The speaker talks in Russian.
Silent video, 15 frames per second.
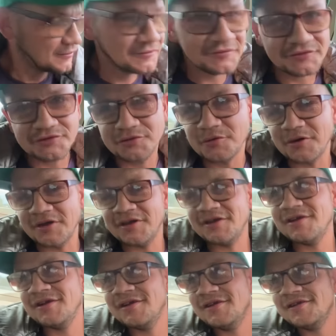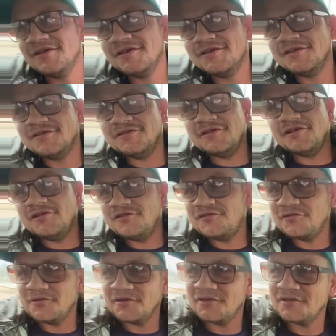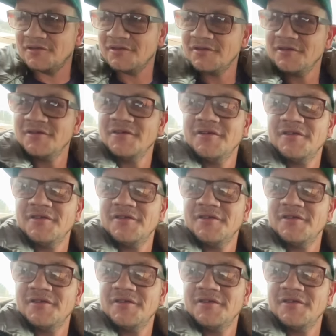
Что? Как она? Да ничего. Здорово.